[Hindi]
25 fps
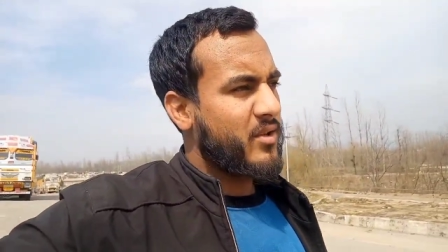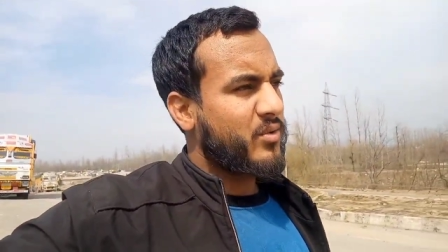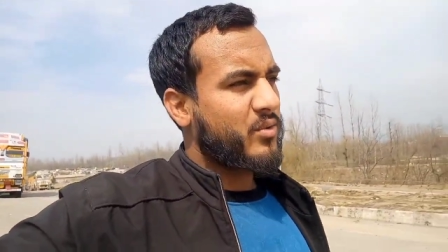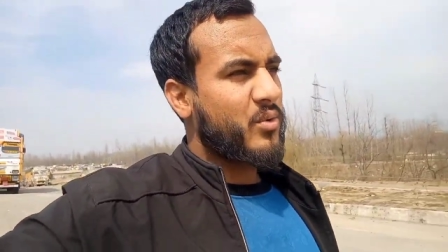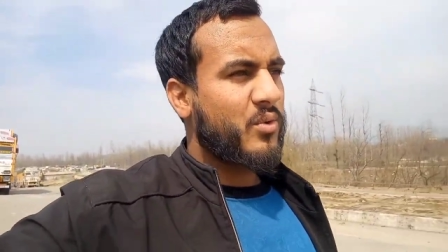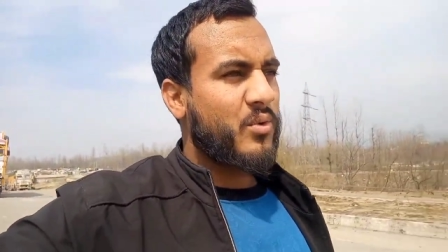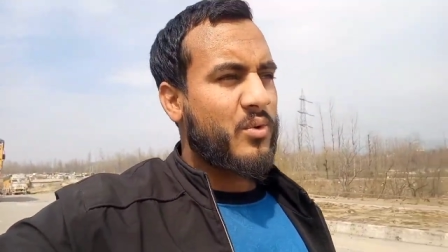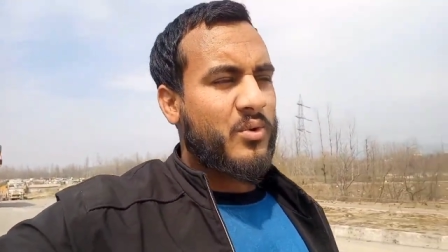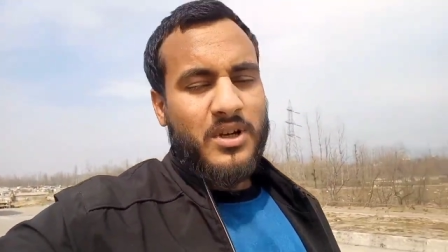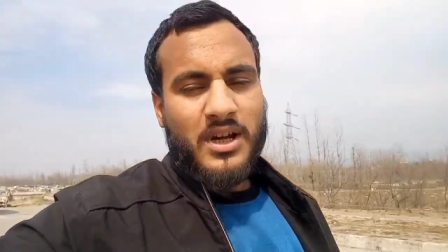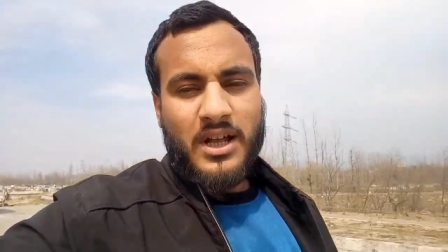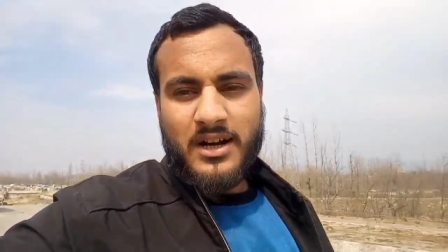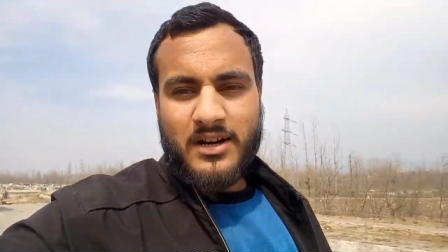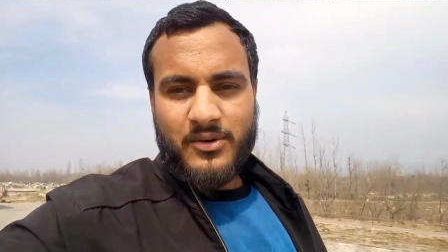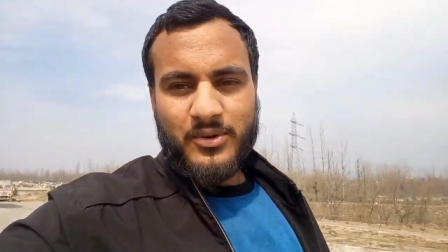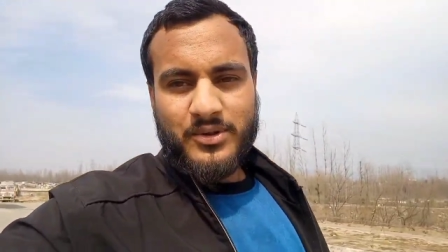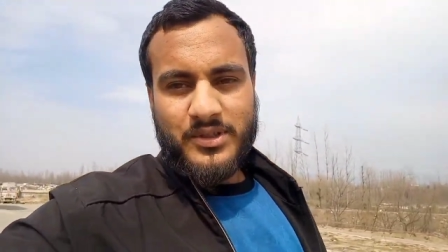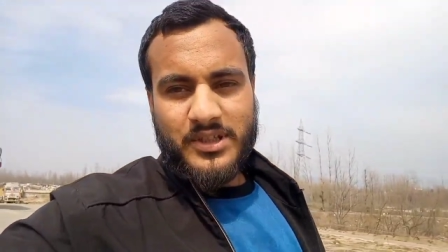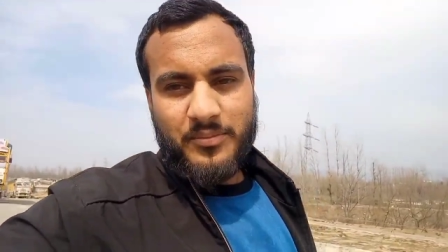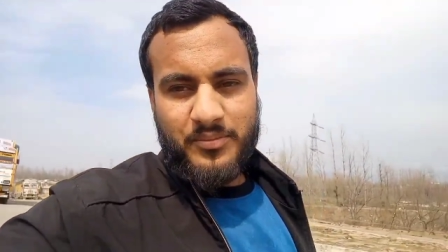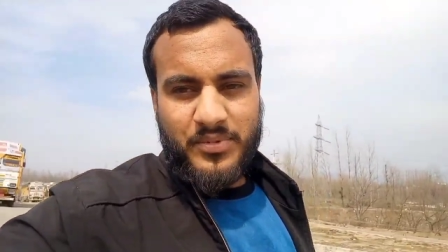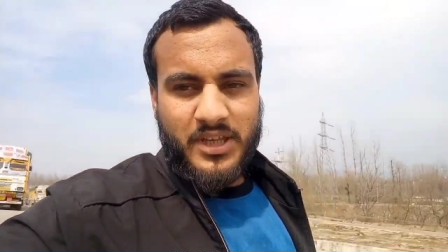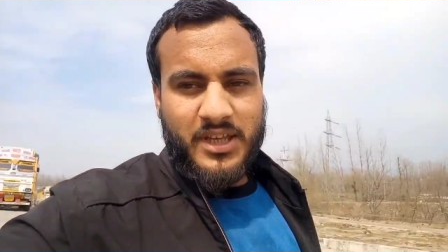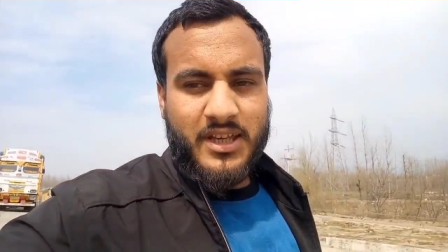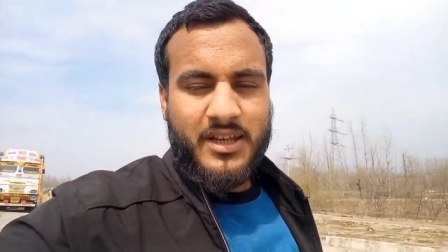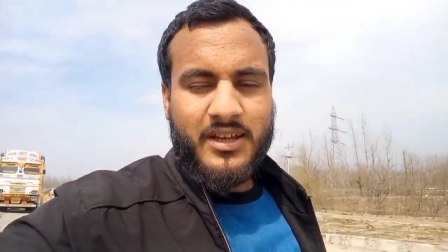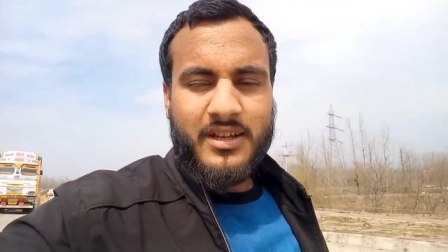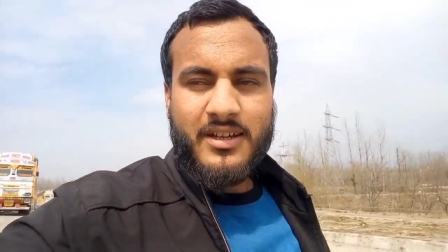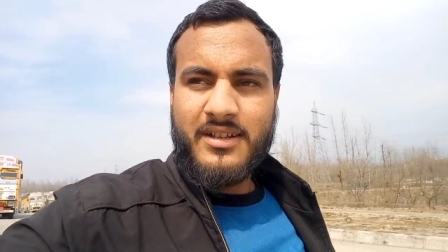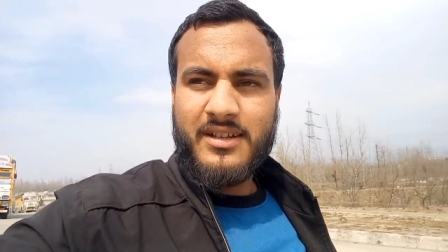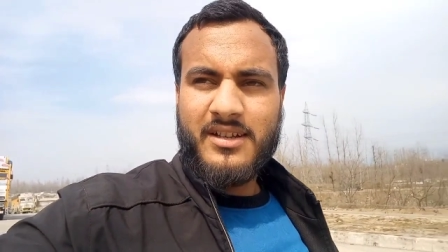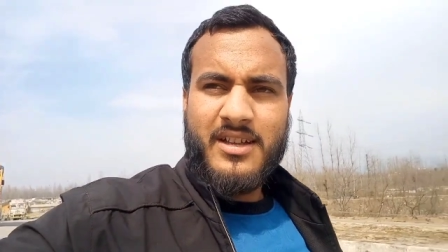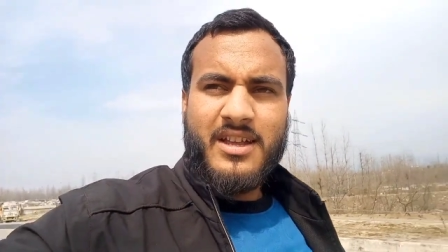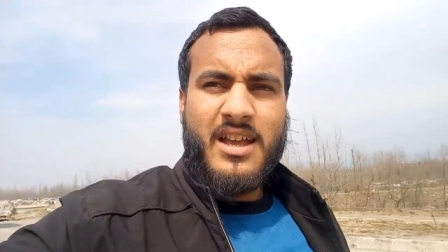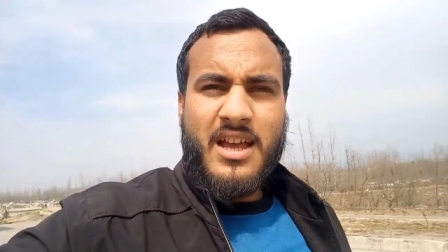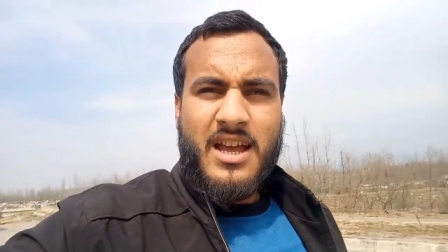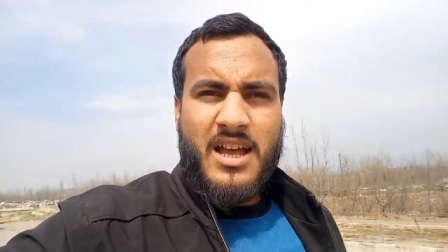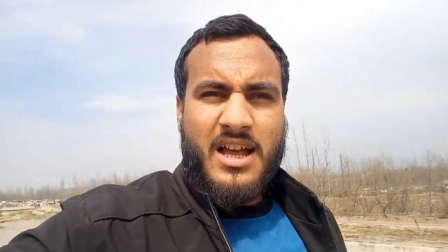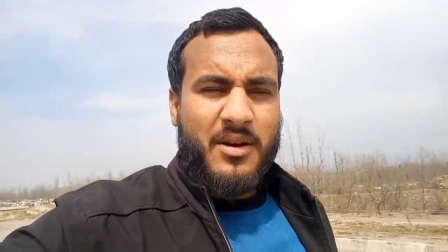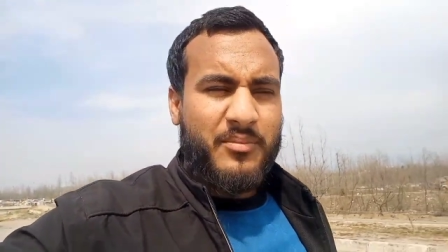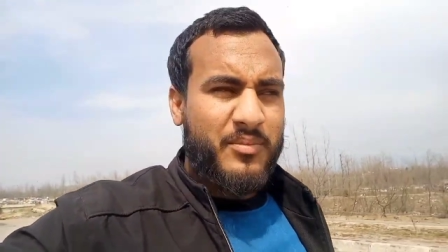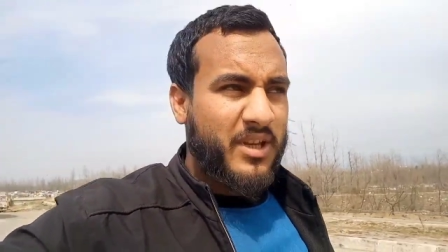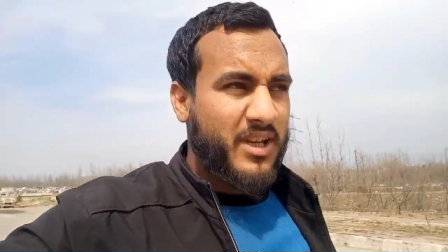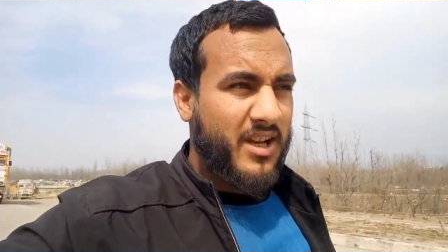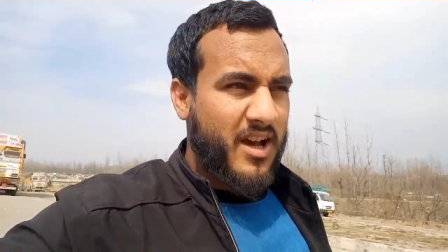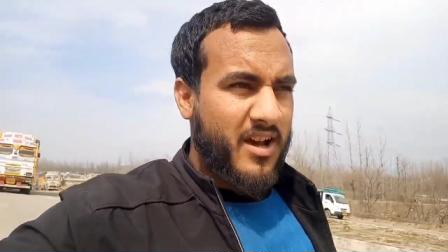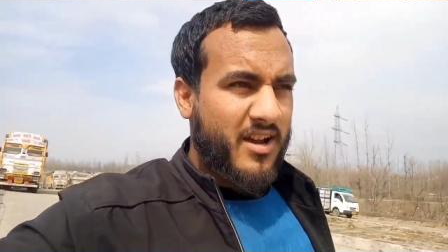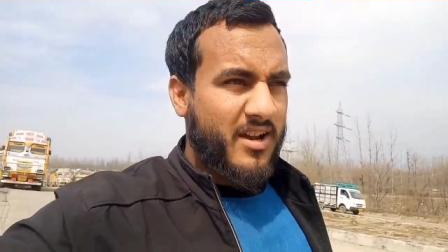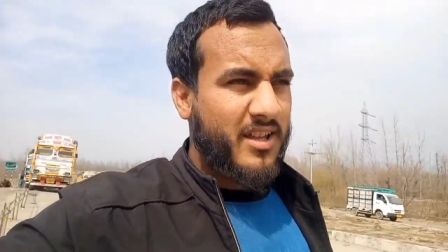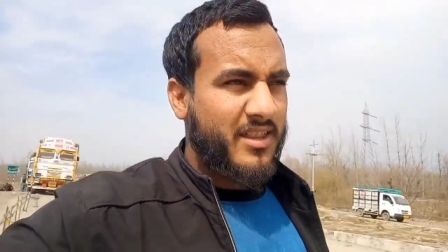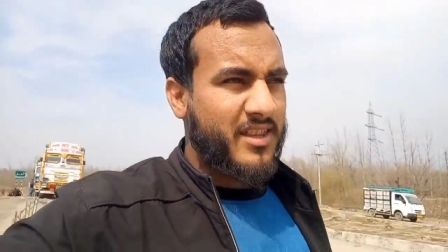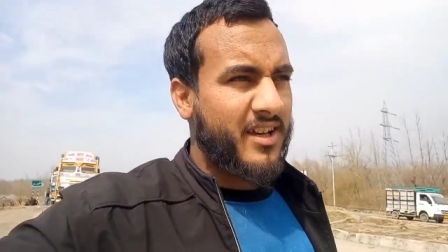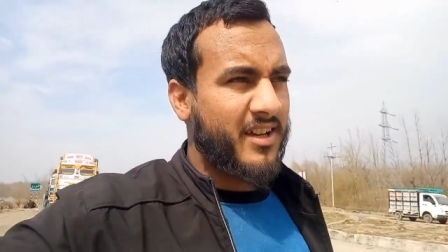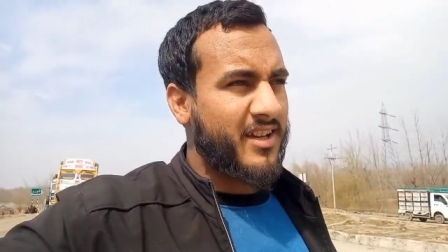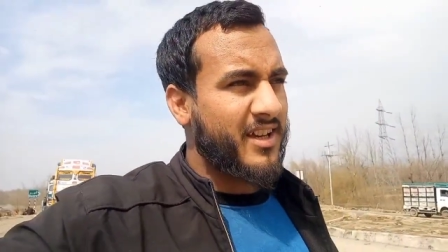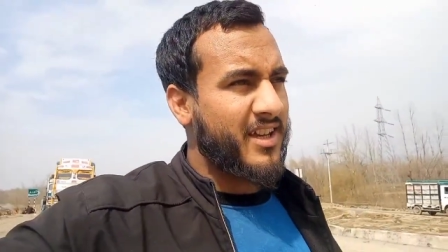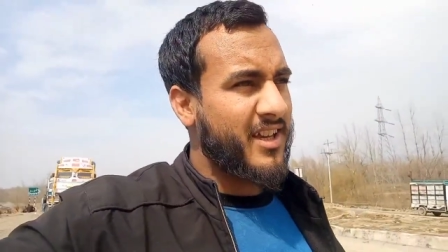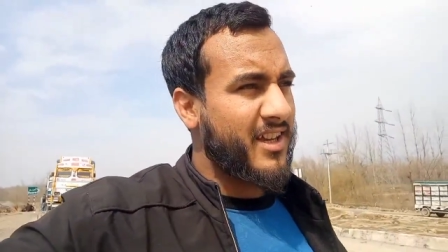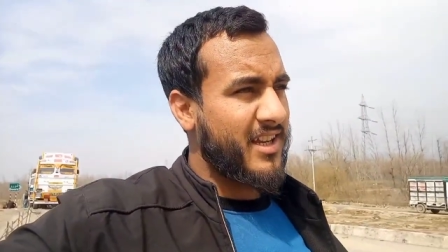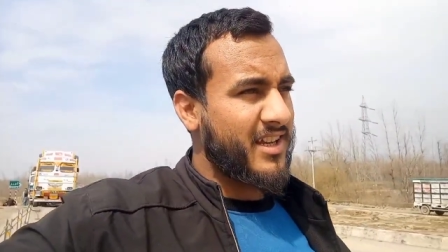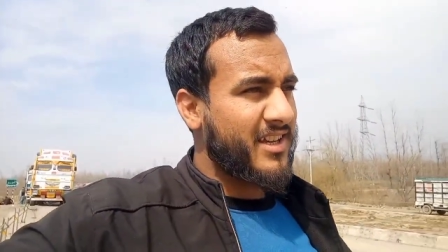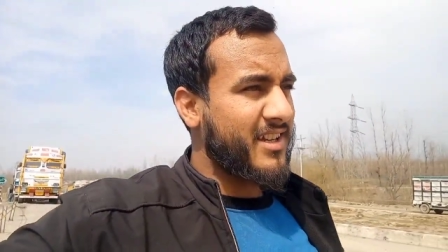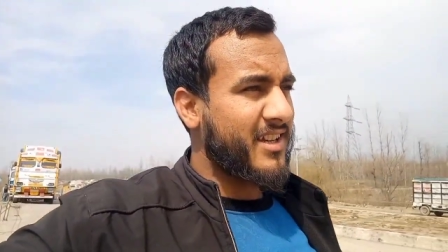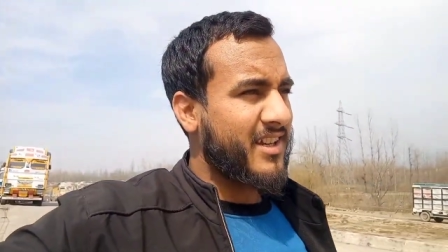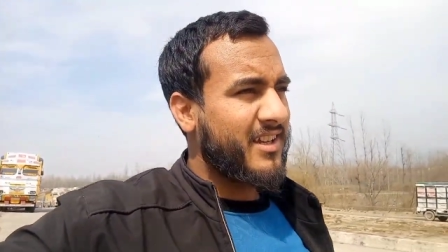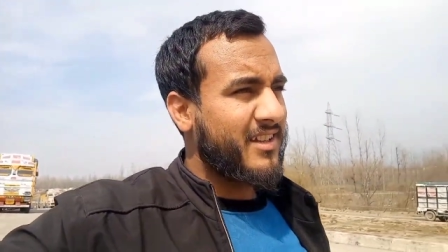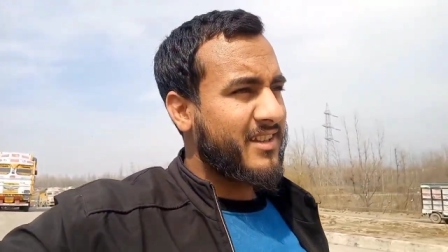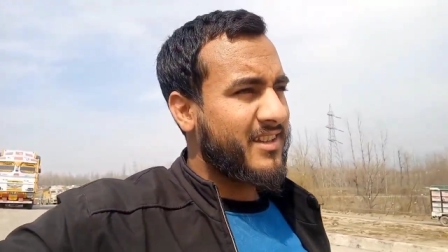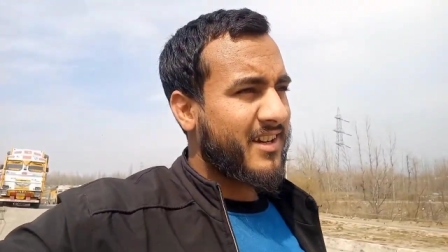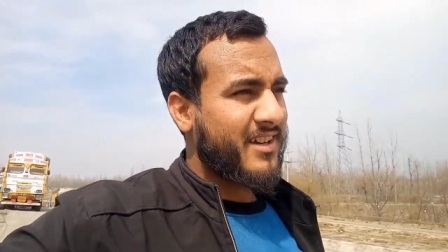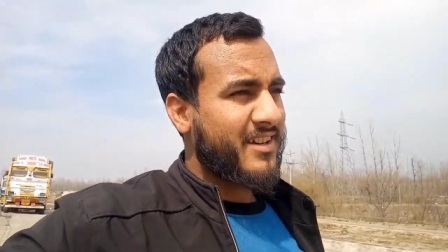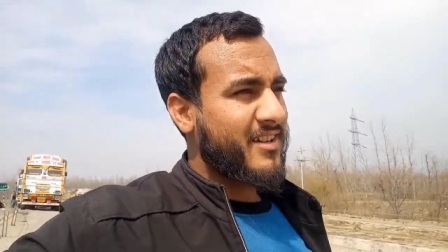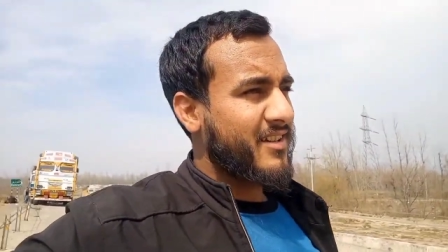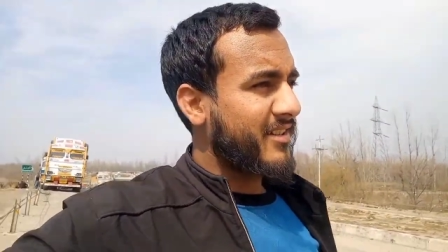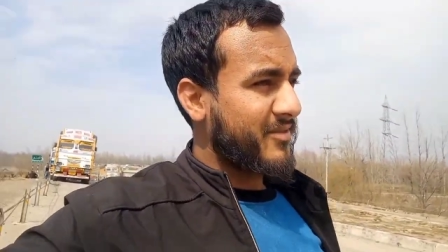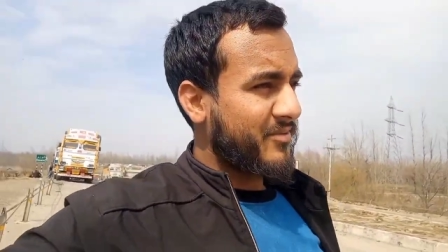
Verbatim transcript: तो कल रोज़ा भी है अभी नहाना था कहीं लेकिन इधर